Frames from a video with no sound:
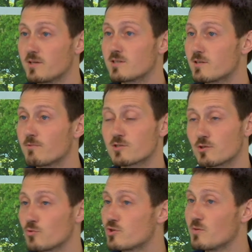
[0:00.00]
если
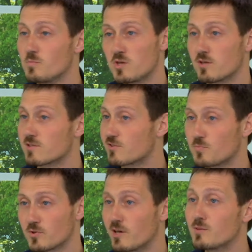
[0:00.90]
ваши точки мнения не
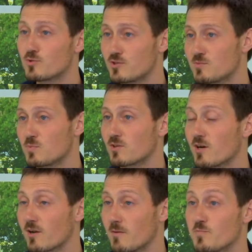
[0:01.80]
совпадают после
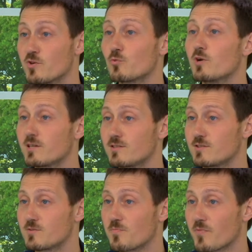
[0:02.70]
спектакля, не ругайтесь.